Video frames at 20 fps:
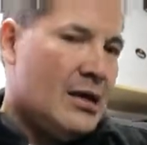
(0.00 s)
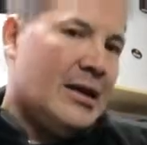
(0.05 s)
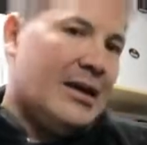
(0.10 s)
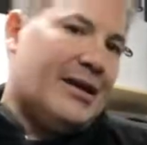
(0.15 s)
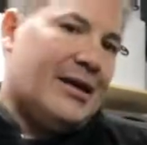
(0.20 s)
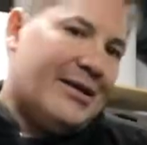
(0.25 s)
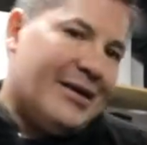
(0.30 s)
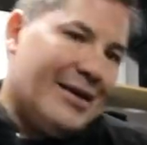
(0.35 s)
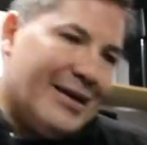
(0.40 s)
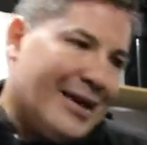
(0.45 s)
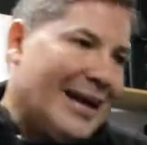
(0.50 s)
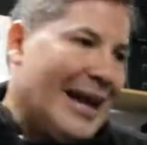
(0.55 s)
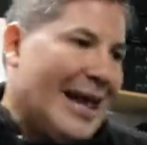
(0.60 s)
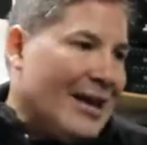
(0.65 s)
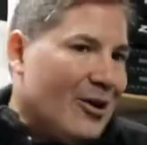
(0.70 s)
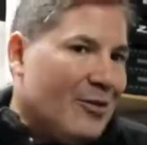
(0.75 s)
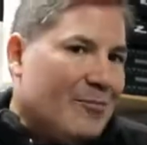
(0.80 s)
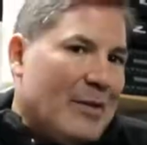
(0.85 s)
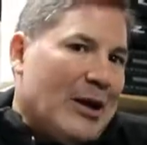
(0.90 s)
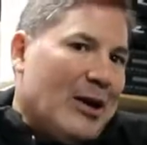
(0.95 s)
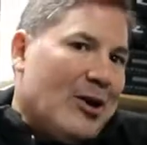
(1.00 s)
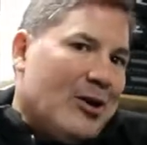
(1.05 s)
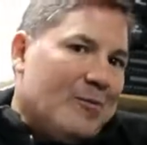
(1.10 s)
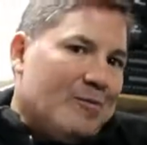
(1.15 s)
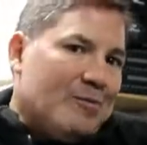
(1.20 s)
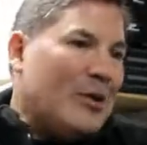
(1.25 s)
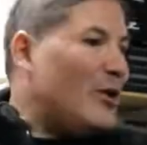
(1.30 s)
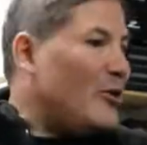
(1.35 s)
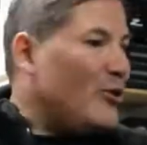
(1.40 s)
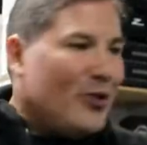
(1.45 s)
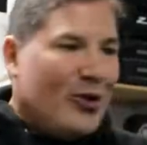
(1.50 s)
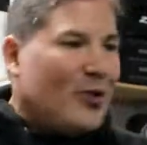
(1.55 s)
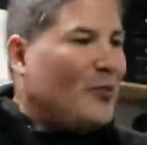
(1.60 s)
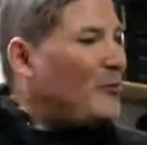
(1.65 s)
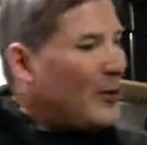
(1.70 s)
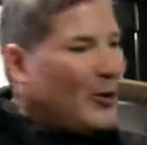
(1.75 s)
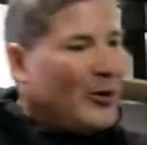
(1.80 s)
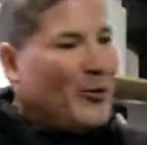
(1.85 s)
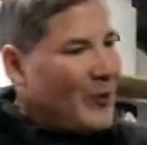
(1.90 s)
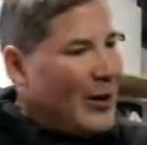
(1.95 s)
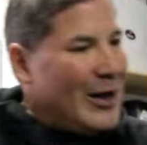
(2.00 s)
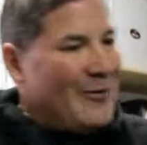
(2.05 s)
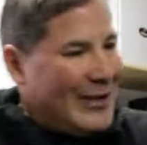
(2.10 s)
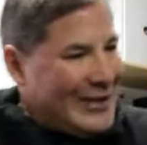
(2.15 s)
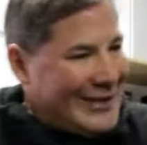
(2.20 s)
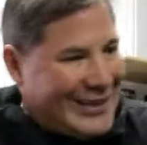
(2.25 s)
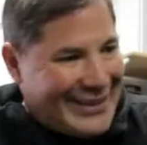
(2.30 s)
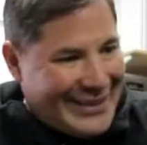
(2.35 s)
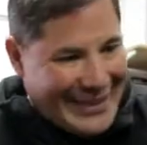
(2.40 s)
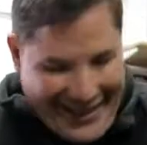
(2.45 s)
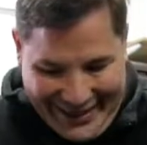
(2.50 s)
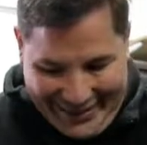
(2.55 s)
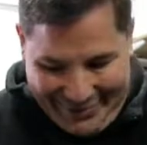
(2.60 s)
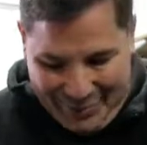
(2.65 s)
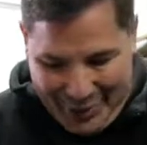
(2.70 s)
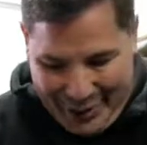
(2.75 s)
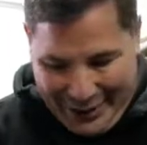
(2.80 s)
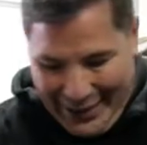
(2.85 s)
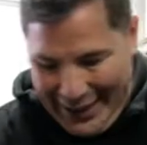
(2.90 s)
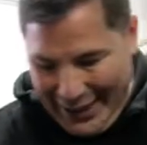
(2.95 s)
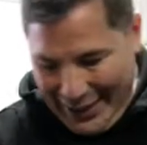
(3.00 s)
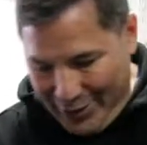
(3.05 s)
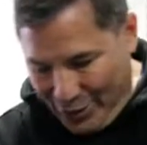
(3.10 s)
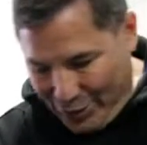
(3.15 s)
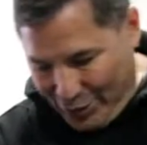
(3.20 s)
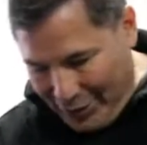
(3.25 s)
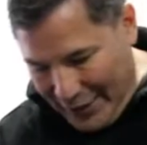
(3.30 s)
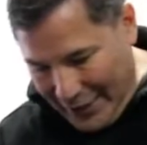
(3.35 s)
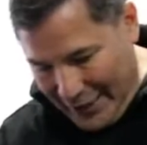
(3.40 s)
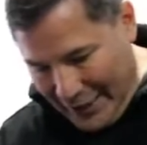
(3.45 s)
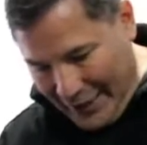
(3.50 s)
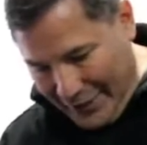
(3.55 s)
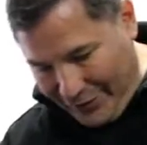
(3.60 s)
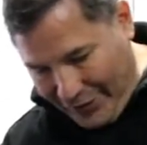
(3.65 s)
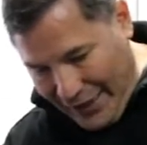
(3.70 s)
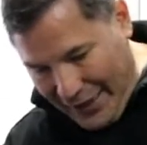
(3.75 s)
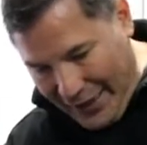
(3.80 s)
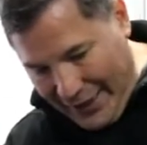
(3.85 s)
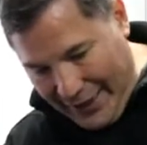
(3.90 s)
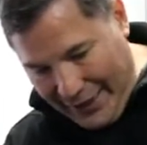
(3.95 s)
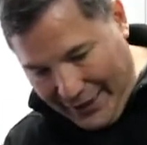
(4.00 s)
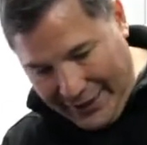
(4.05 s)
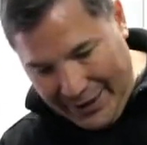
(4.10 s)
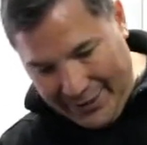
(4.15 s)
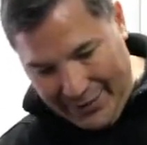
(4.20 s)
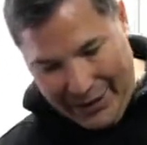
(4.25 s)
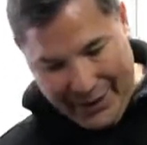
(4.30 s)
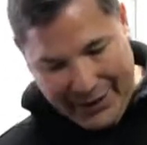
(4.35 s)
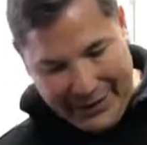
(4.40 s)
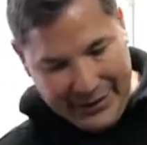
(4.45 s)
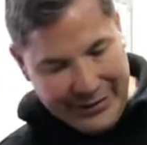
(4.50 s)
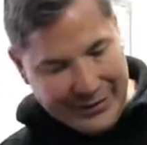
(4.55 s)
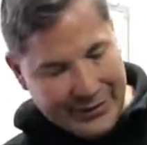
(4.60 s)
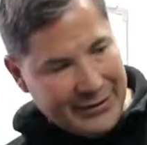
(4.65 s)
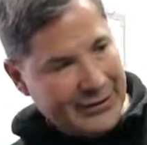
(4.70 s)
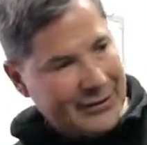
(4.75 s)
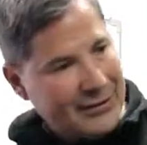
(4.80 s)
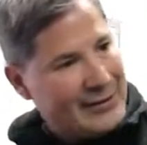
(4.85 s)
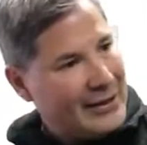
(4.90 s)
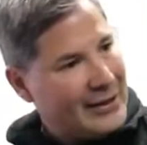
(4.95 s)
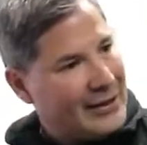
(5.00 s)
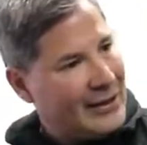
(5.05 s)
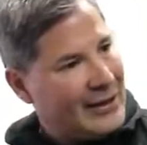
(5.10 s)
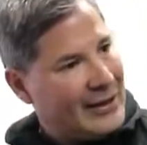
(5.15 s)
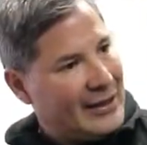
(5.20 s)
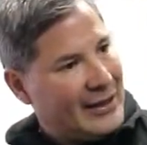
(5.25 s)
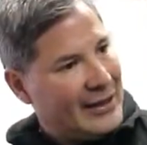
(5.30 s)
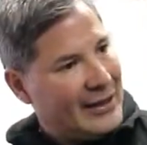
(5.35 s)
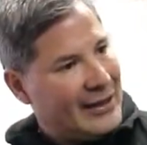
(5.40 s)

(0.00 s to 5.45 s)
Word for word: Eh, claro, pero, pero no, pero igual va a tender, porque no tiene, o sea, él es que mira, tiene mm.